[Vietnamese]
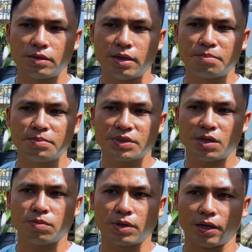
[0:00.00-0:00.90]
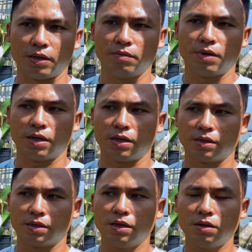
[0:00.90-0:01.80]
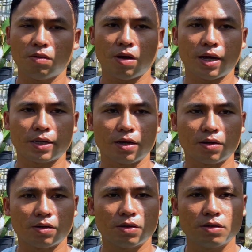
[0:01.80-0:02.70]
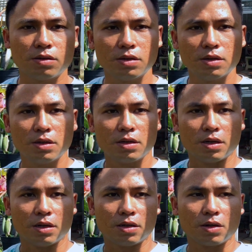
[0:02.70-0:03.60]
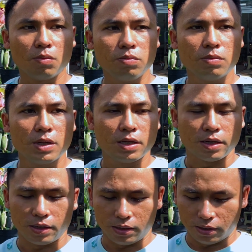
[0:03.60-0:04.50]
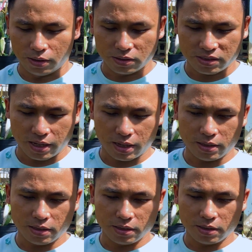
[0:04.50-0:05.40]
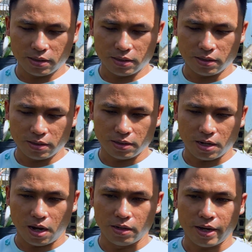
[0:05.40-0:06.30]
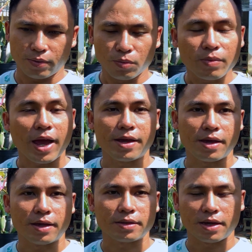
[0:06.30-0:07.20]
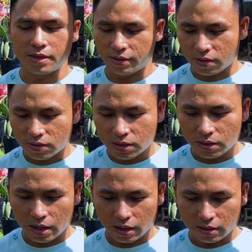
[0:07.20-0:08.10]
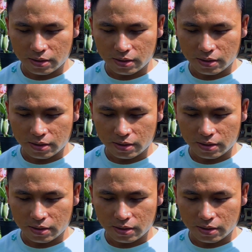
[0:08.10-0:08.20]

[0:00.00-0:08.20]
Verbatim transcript: chăm sóc kỹ và kích hoa cho nó đúng, thì nó sẽ nở theo đúng ngày vậy. Tại vì nó cứ là